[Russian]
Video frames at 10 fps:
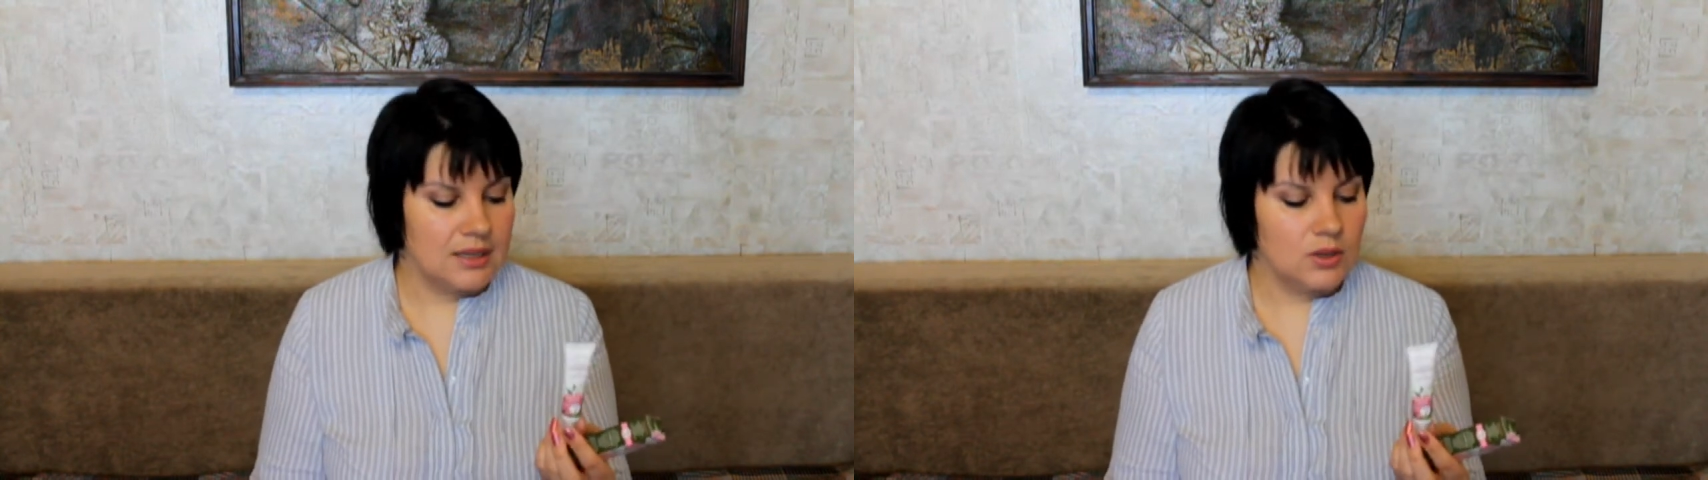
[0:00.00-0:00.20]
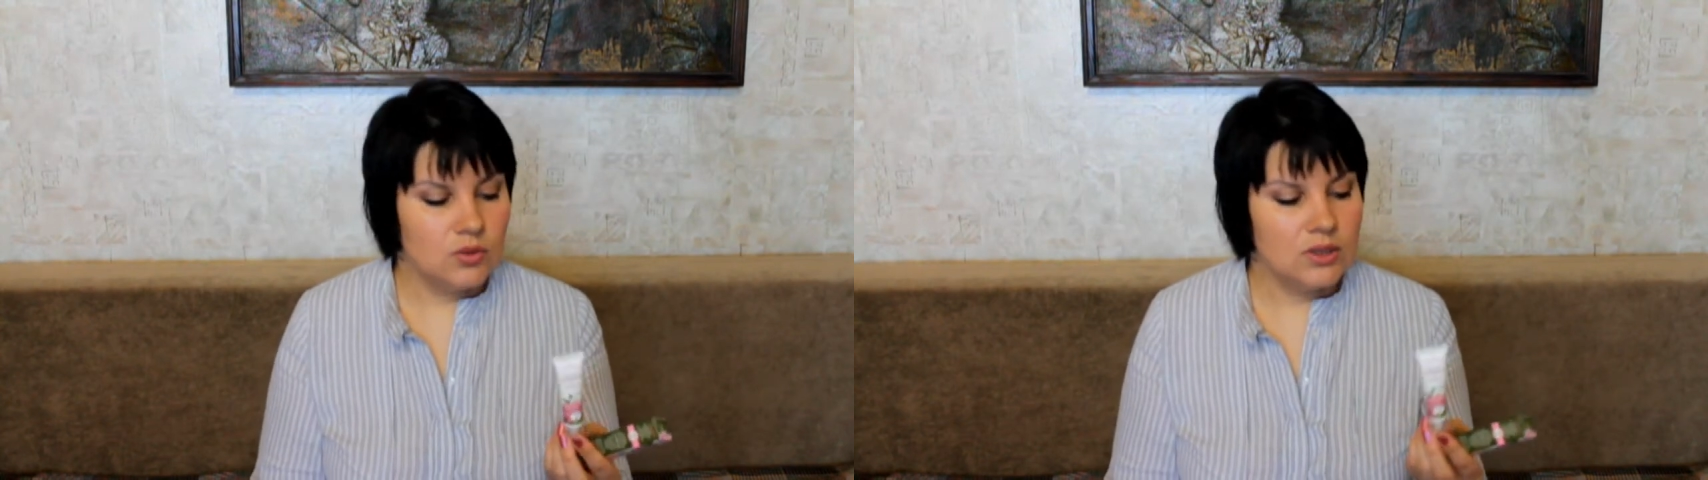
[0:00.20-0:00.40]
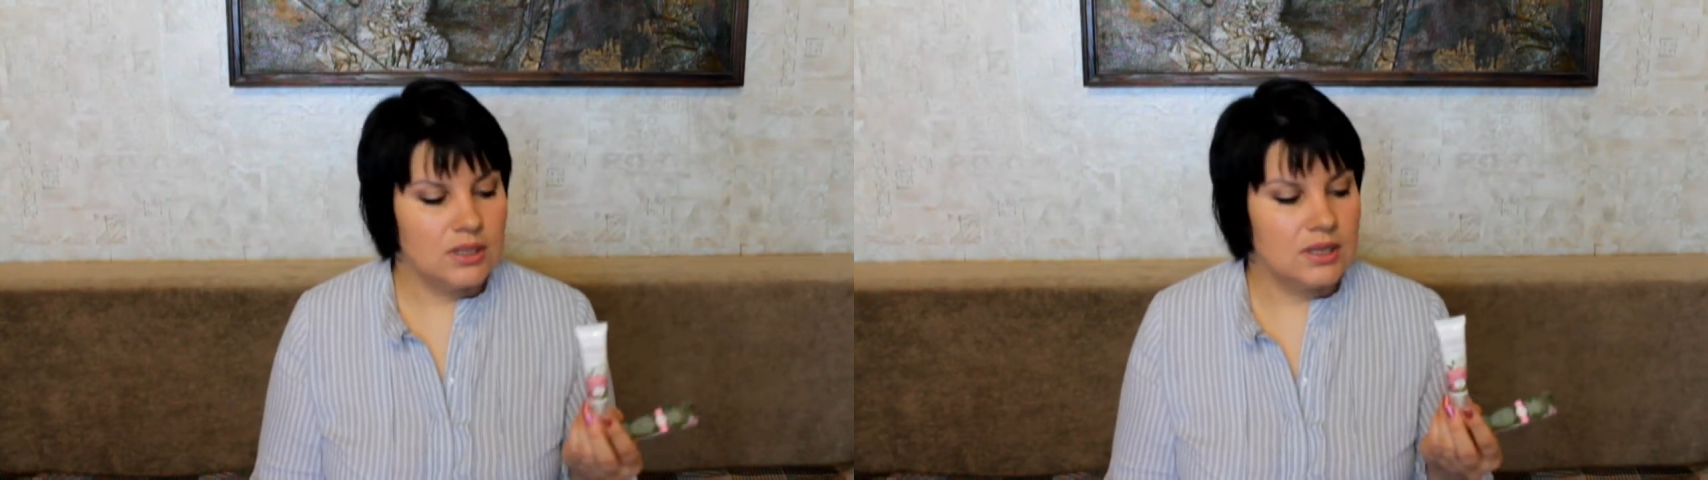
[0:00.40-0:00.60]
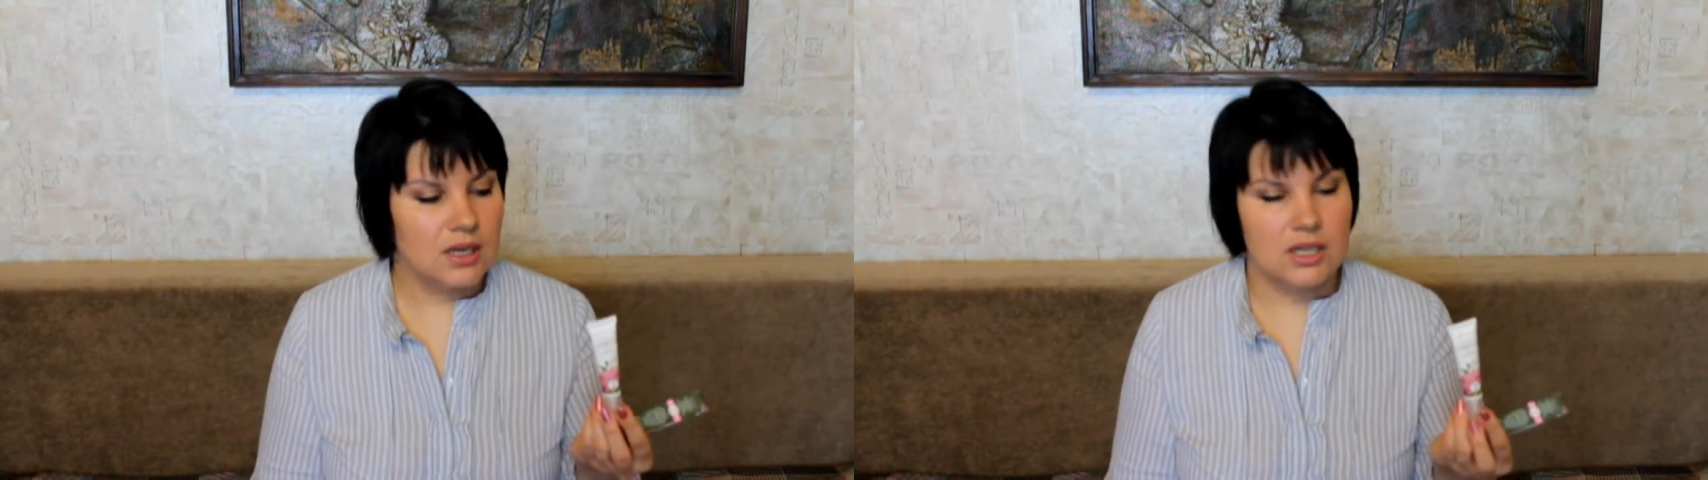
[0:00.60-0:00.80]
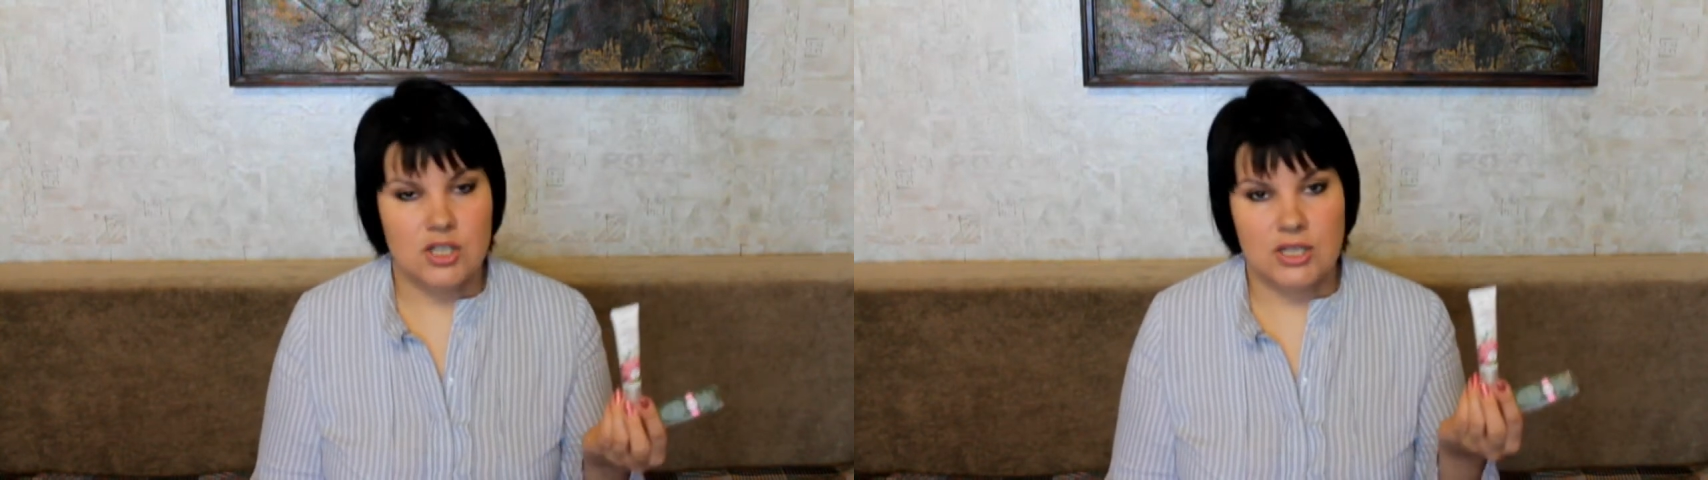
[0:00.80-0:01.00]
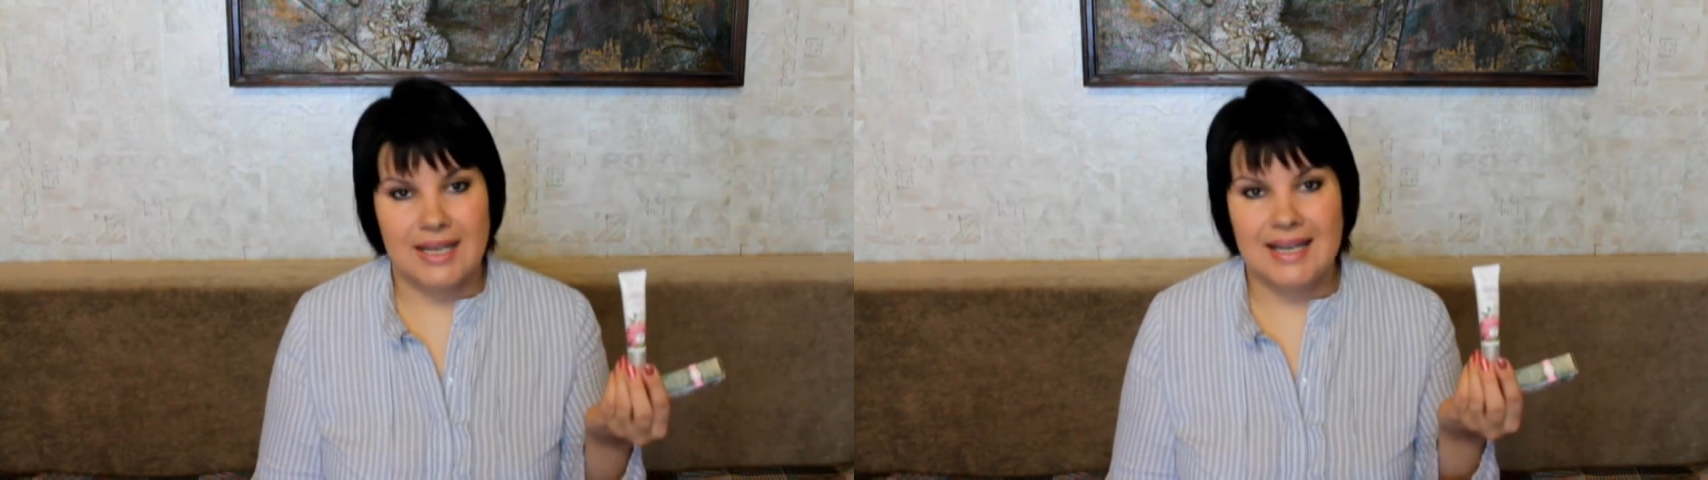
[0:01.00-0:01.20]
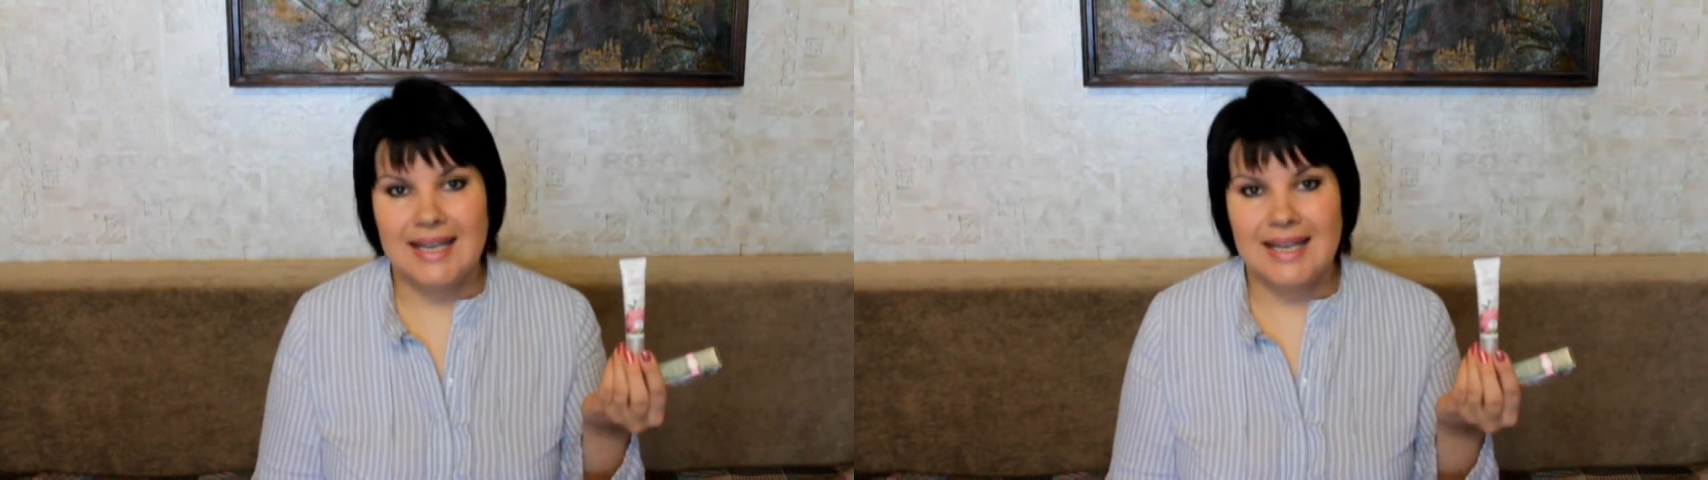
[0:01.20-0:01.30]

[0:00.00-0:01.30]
Ну и дальше.